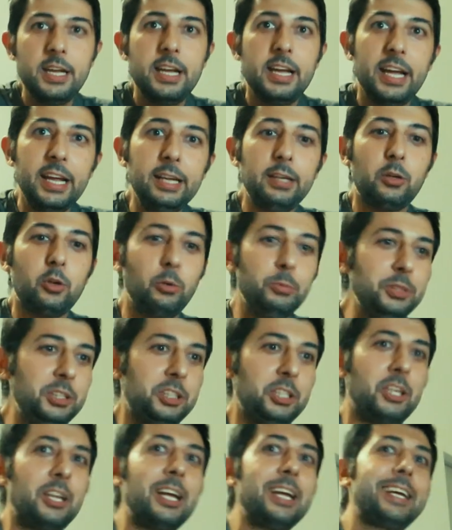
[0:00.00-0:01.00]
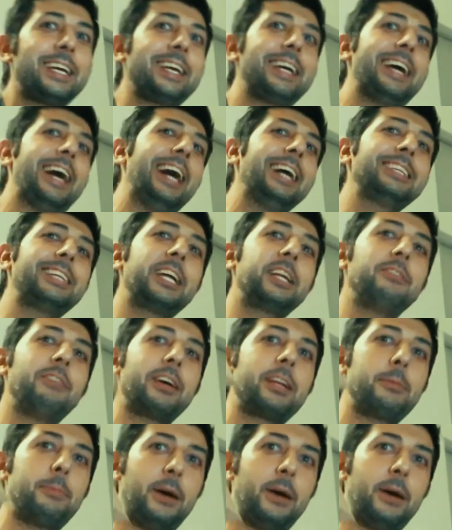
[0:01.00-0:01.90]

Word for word: e cominciano anche ad arrivare i